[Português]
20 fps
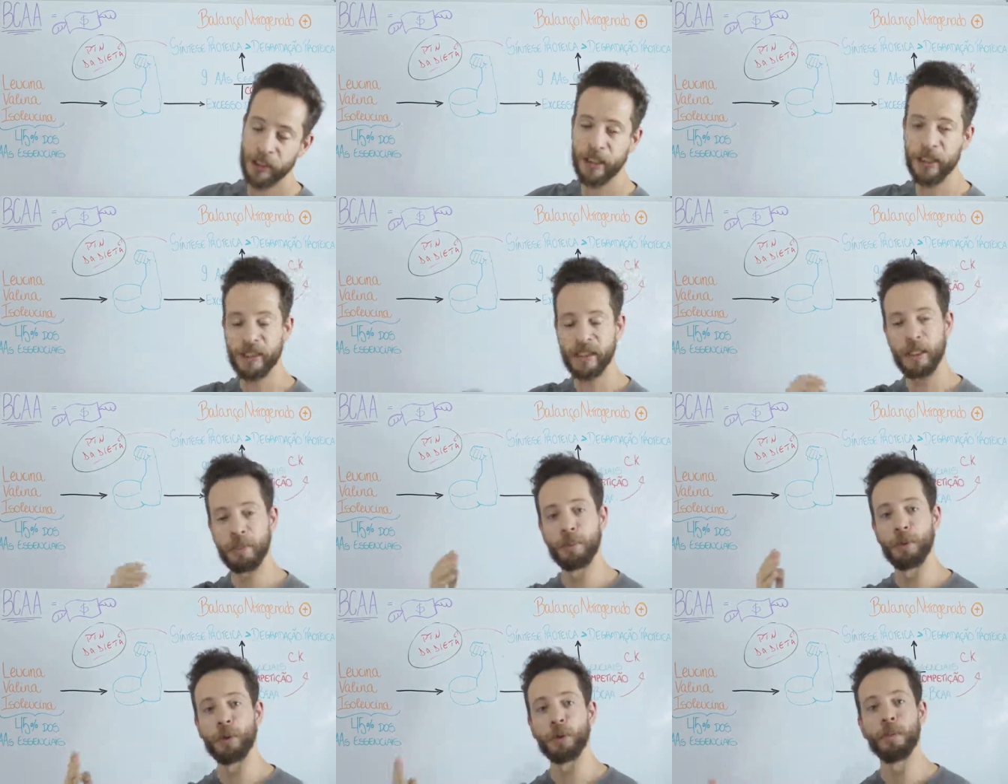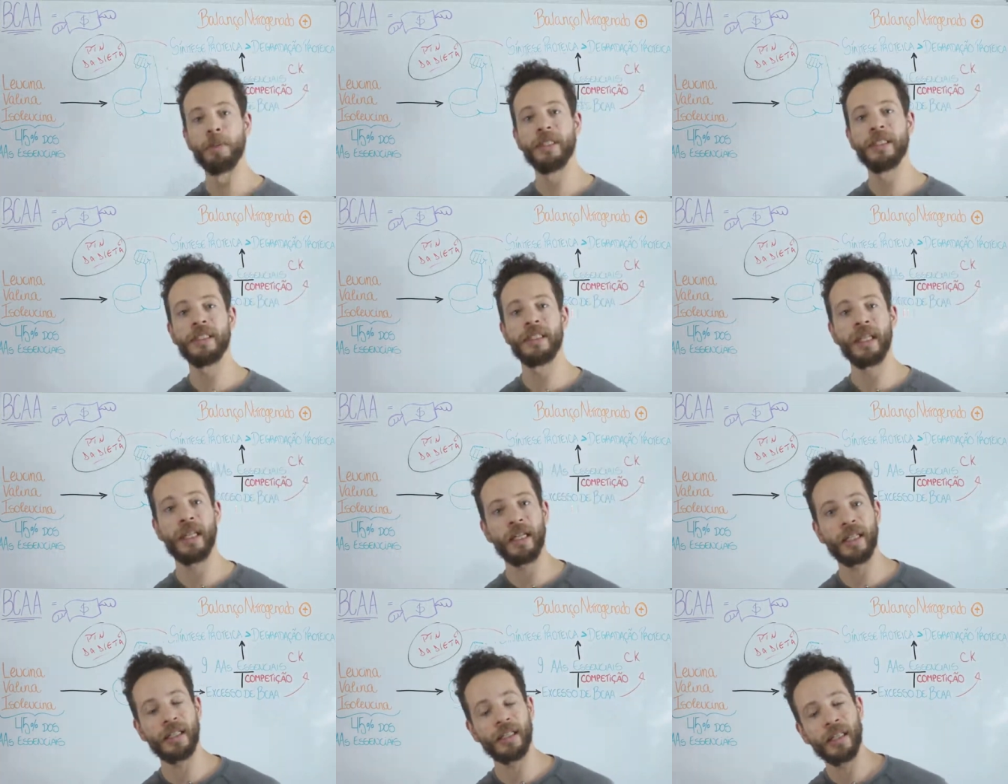e se tem pouco
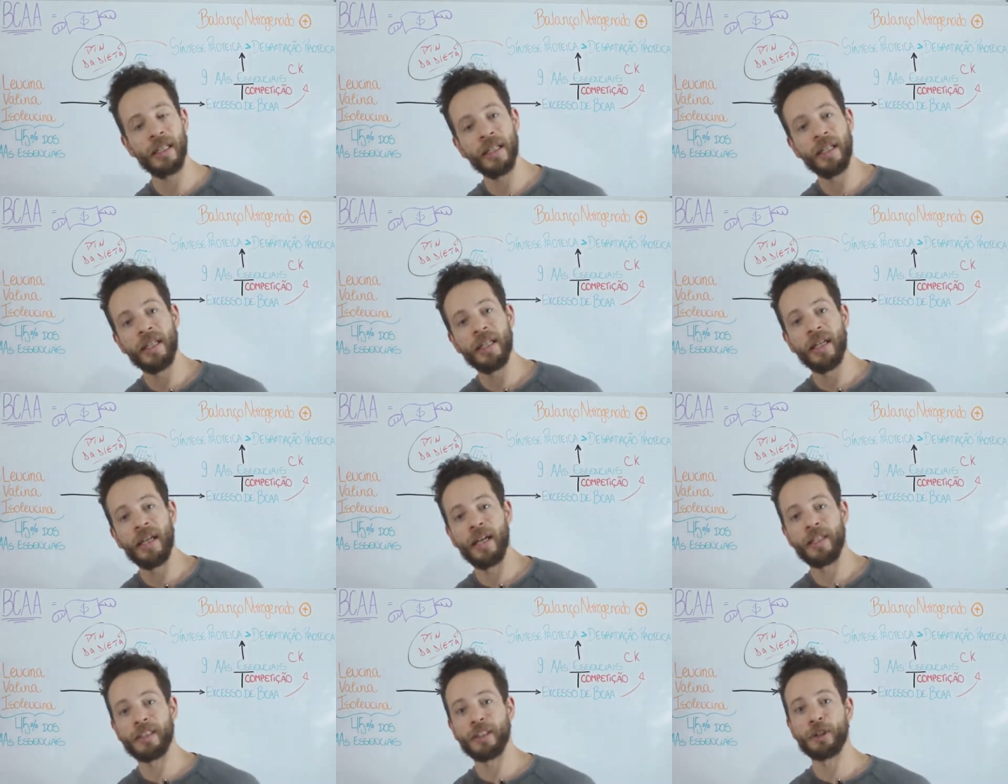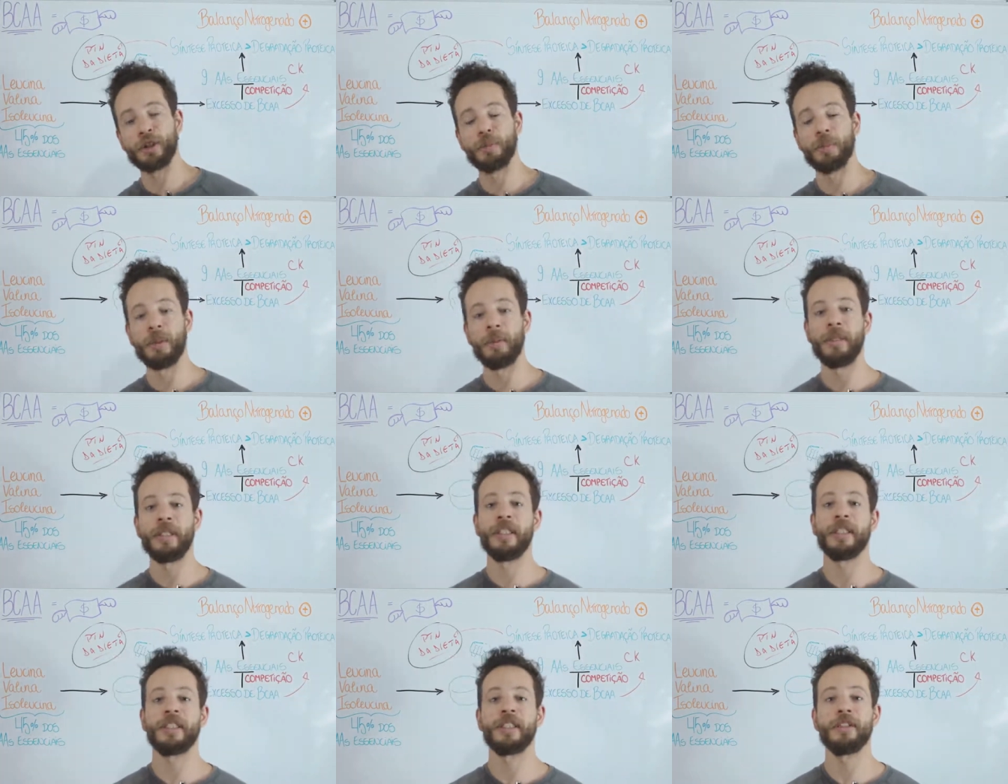BCA, essa
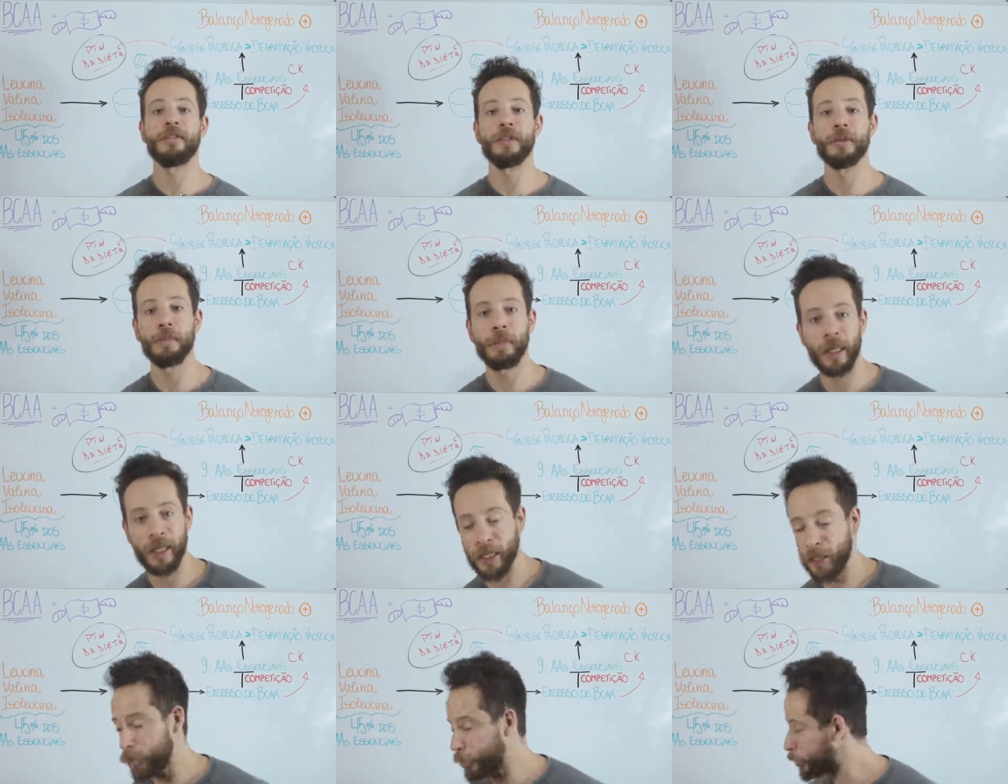suplementação foi para